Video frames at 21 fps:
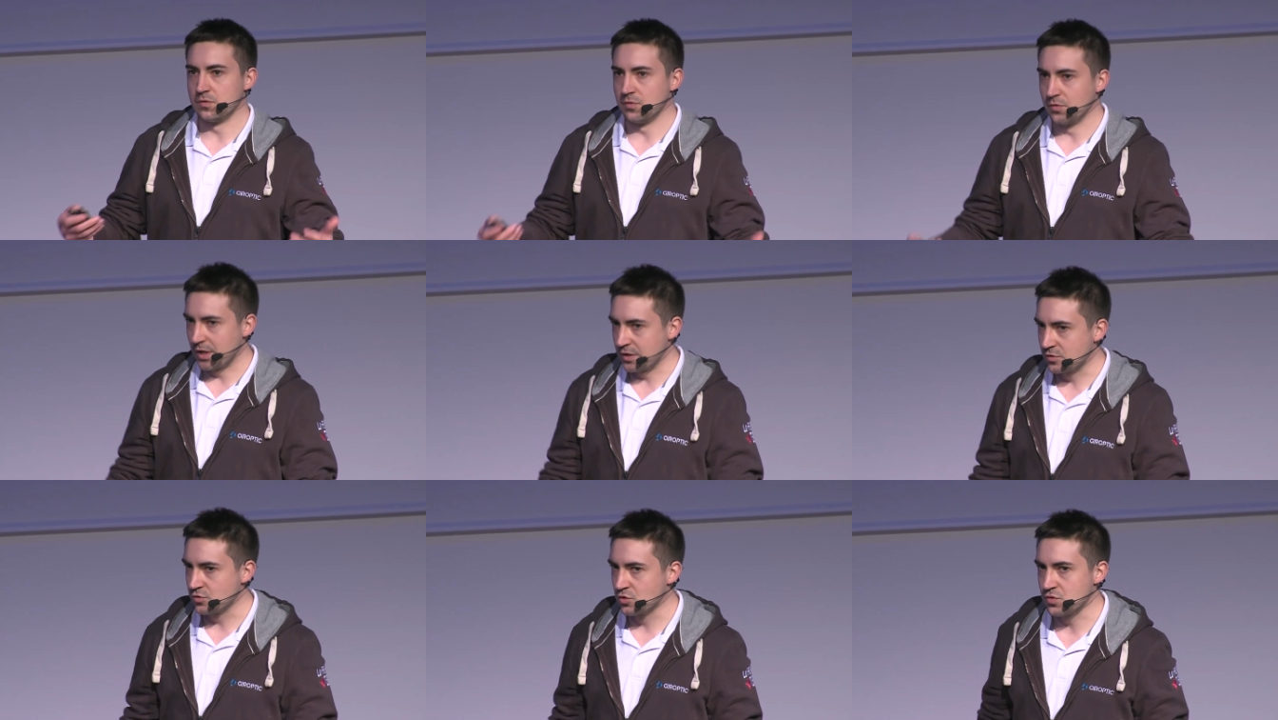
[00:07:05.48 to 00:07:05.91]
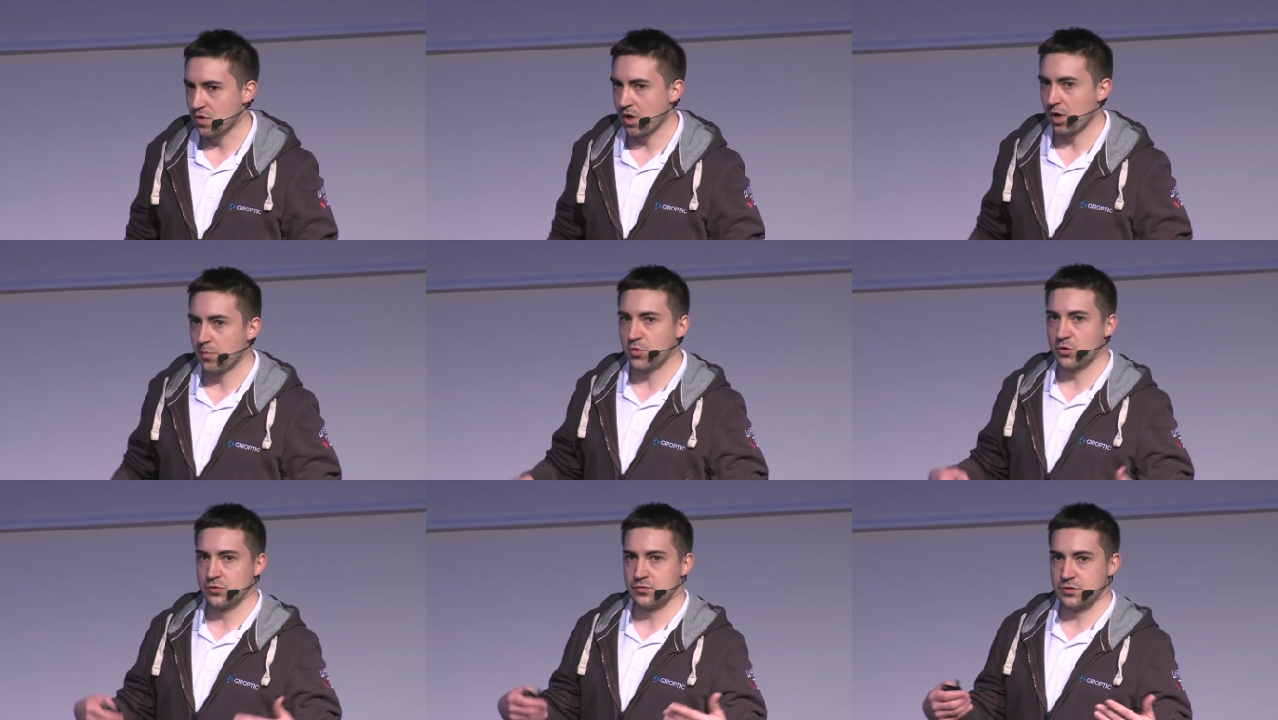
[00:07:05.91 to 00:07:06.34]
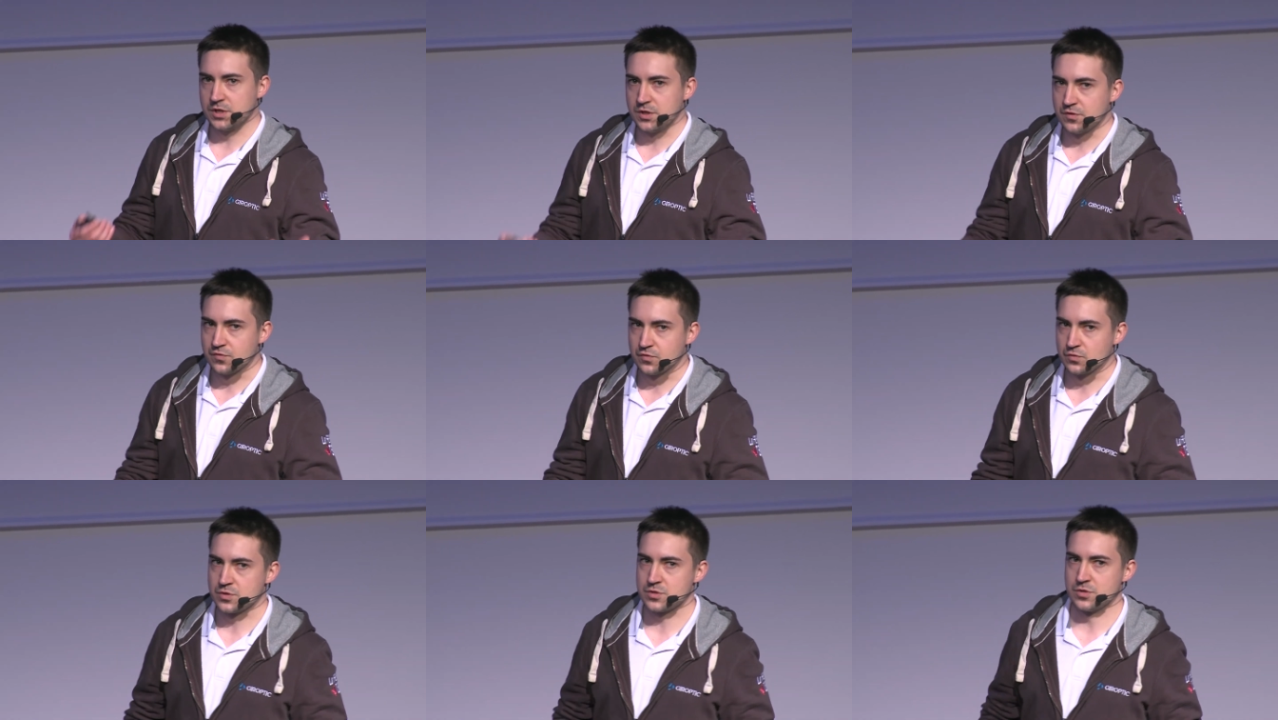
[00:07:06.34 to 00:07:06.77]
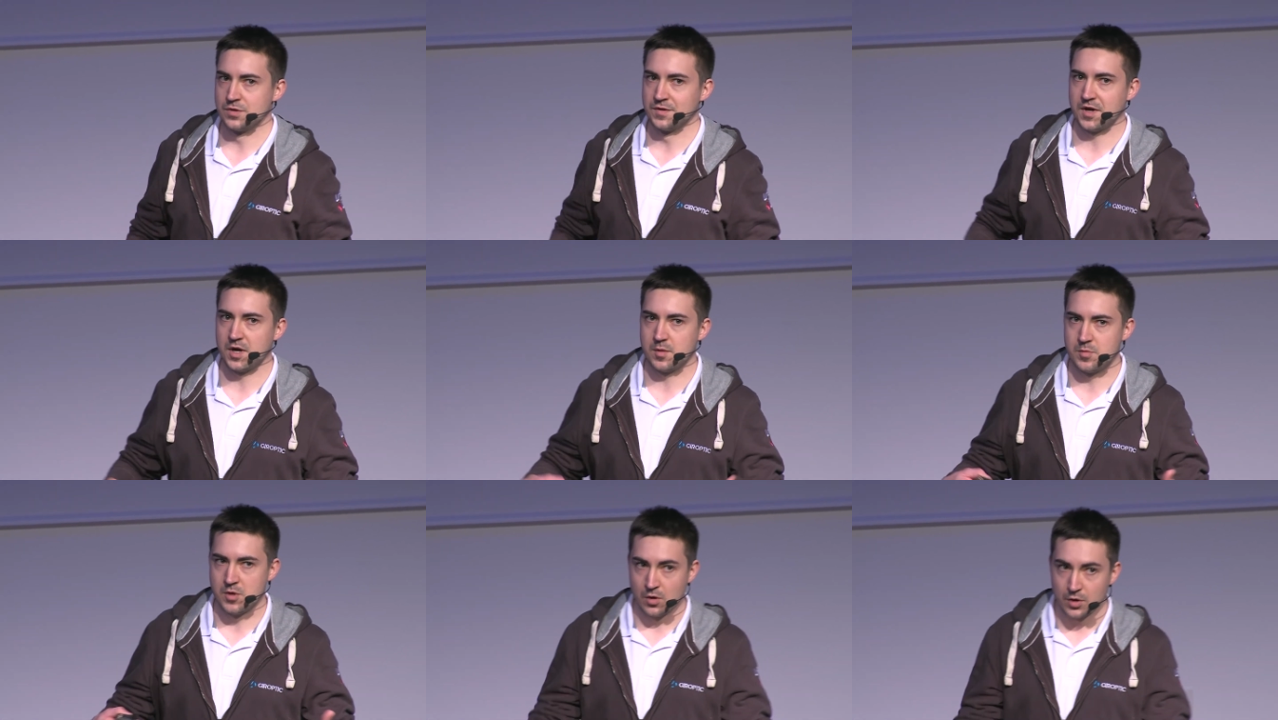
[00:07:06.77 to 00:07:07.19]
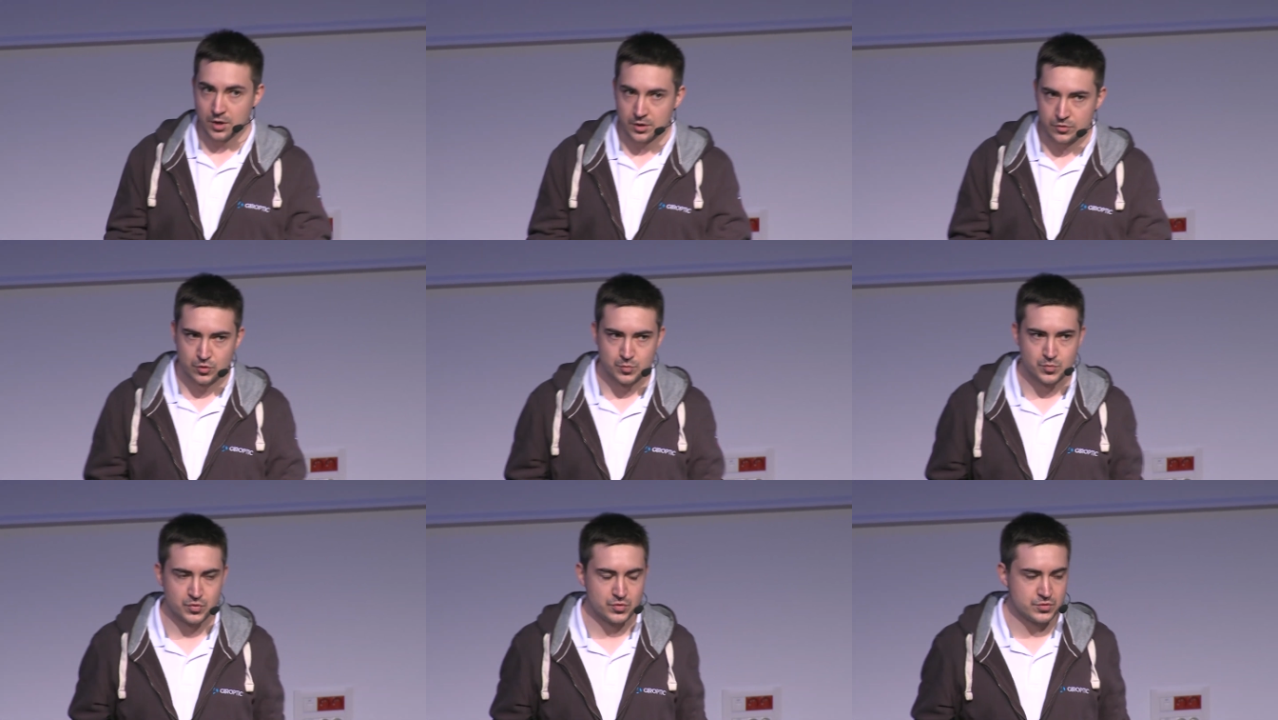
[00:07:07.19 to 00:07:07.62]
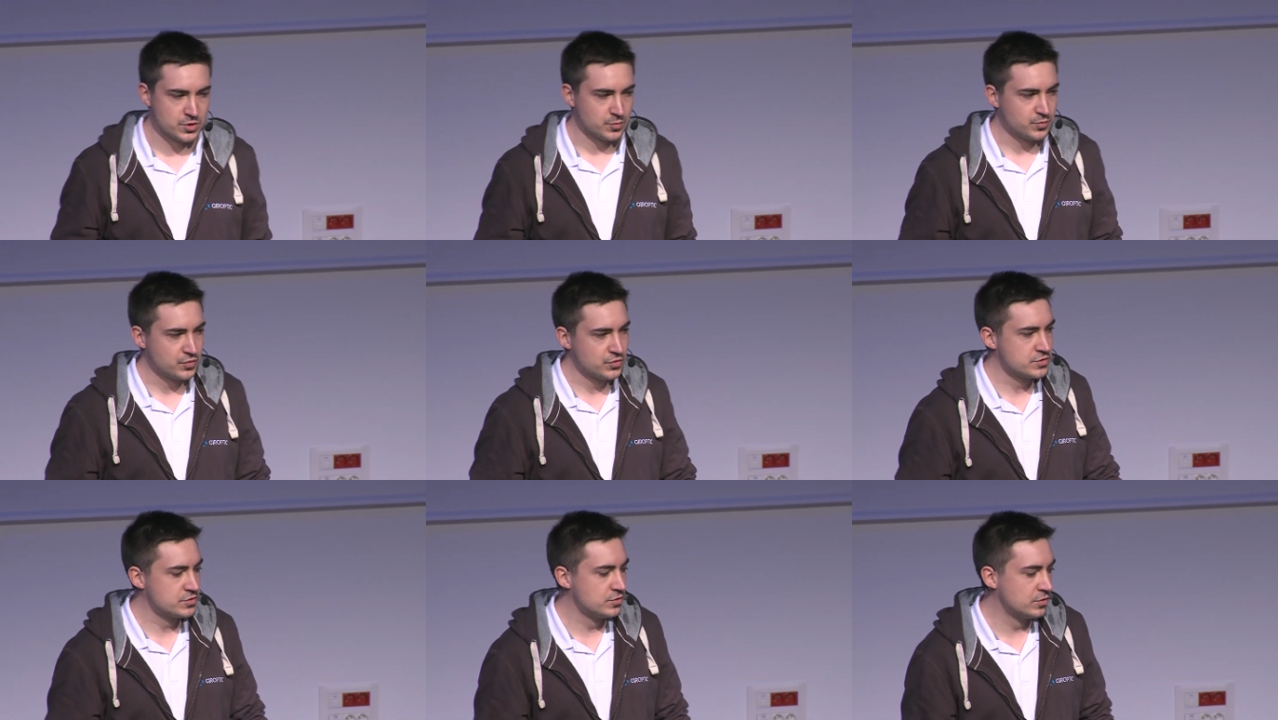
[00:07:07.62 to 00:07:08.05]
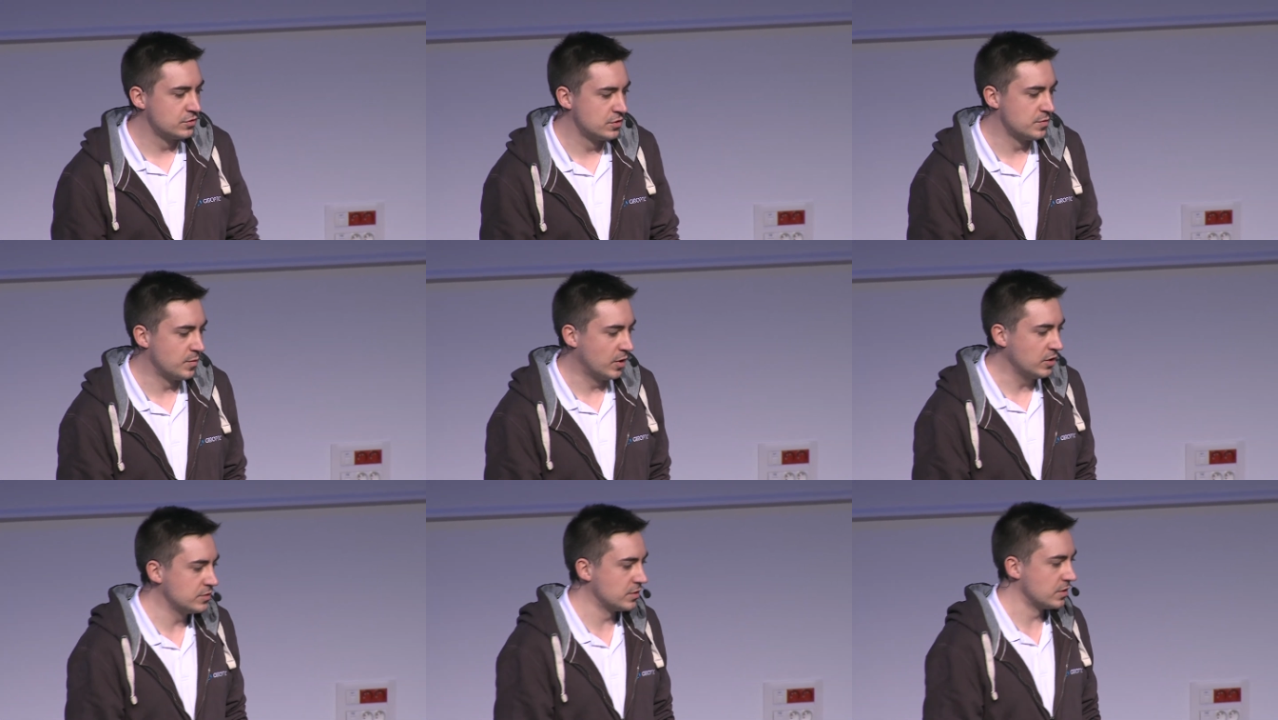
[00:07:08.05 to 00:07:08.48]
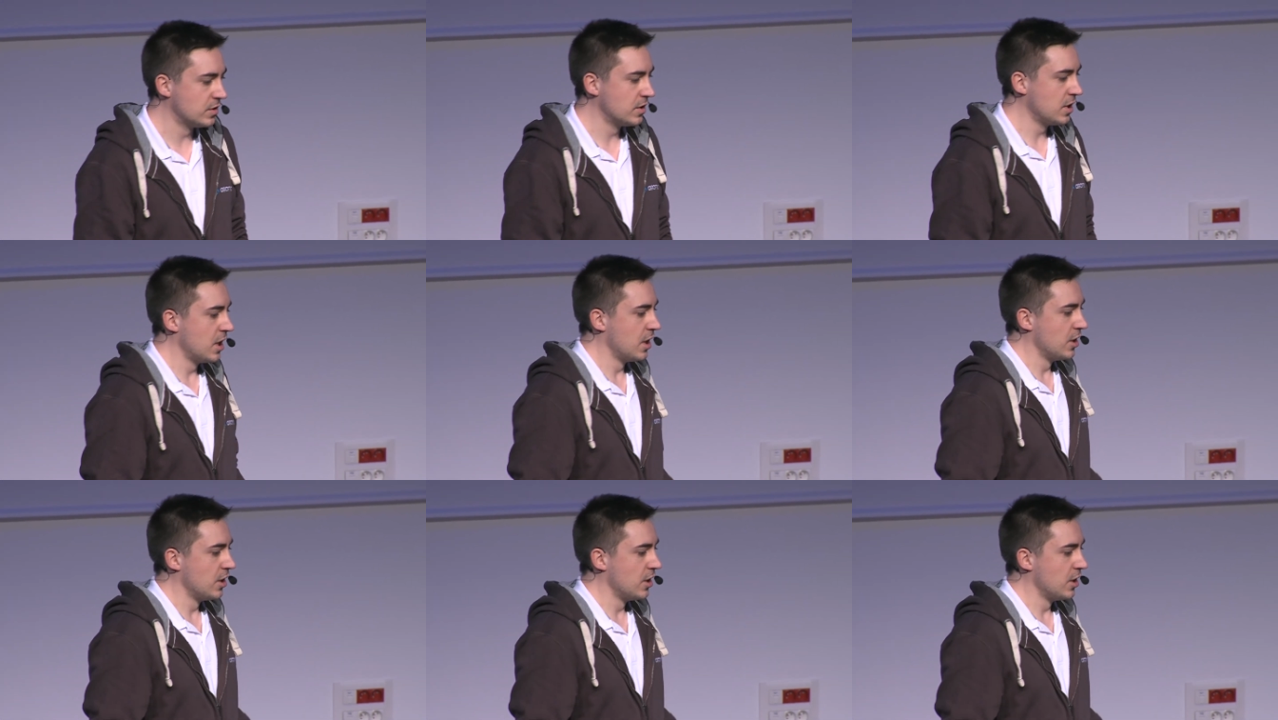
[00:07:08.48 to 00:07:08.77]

on a toujours un produit qui fonctionne très bien, on a de plus en plus de demandes.